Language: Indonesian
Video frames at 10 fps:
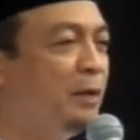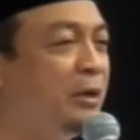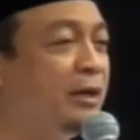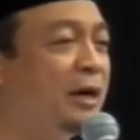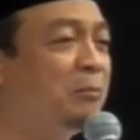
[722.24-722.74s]

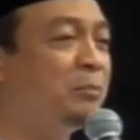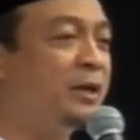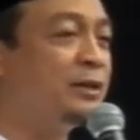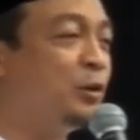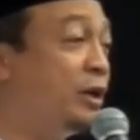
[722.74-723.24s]

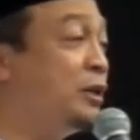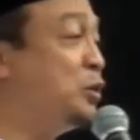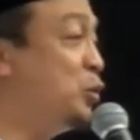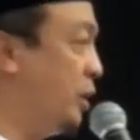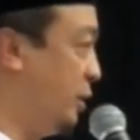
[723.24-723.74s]
mendamprat orang
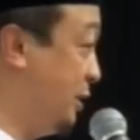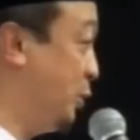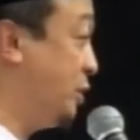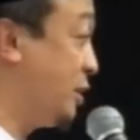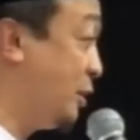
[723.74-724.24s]
tua di
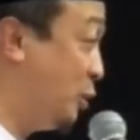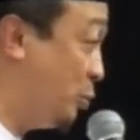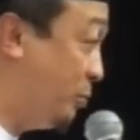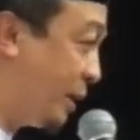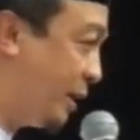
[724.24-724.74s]
Twitter
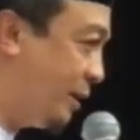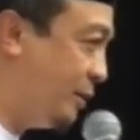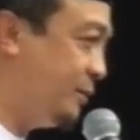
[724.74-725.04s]
grup mereka.